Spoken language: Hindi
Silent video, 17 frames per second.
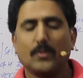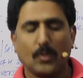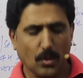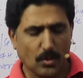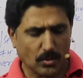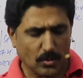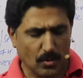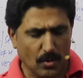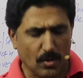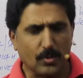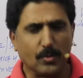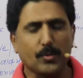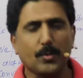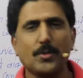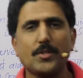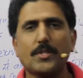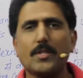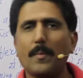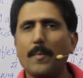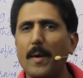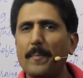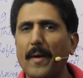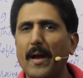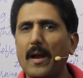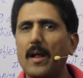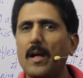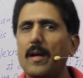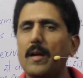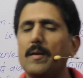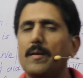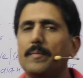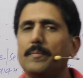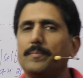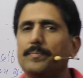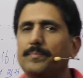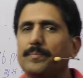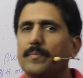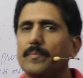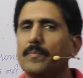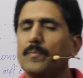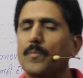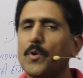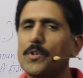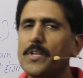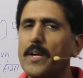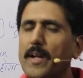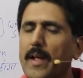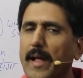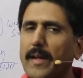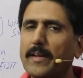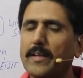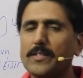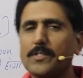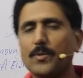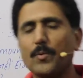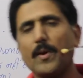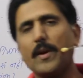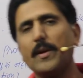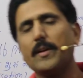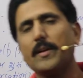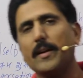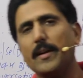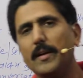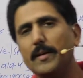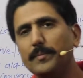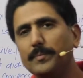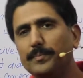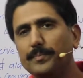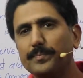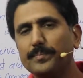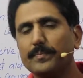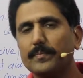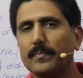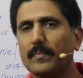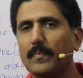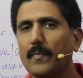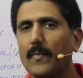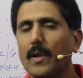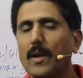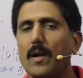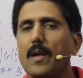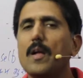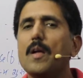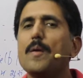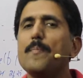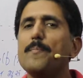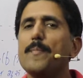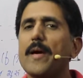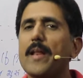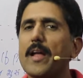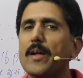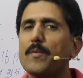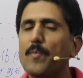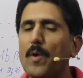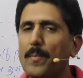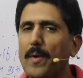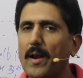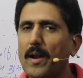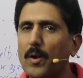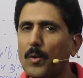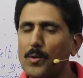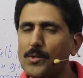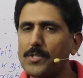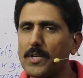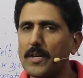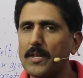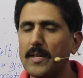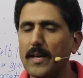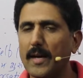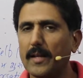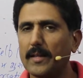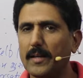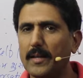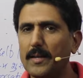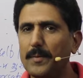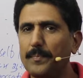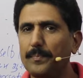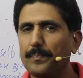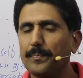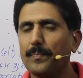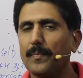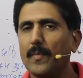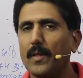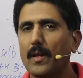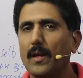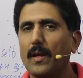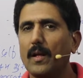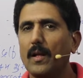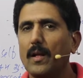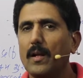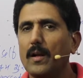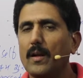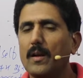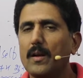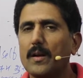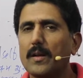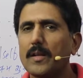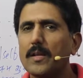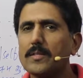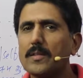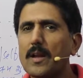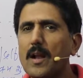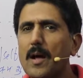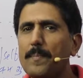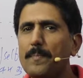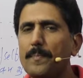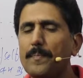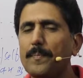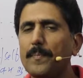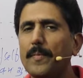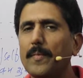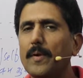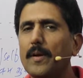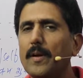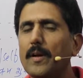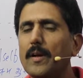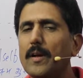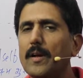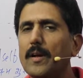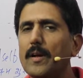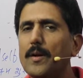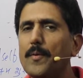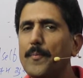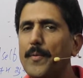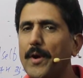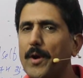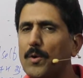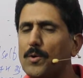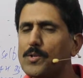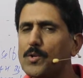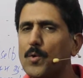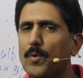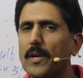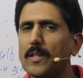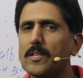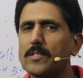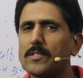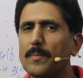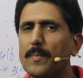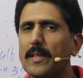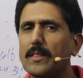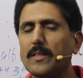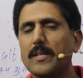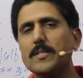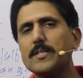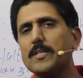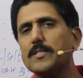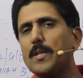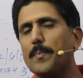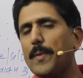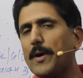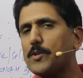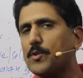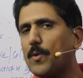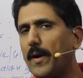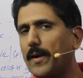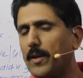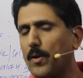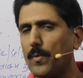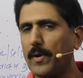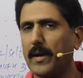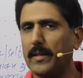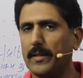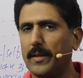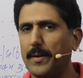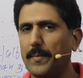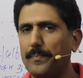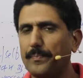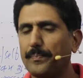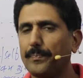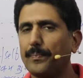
दोस्तों कुछ समय पहले मुझे एक स्टूडेंट ने मेरे एक वीवर ने क्वेश्चन किया था कि सर आप वीडियो शुरू करते समय दिस इज दीपक चौहान क्यों कहते हैं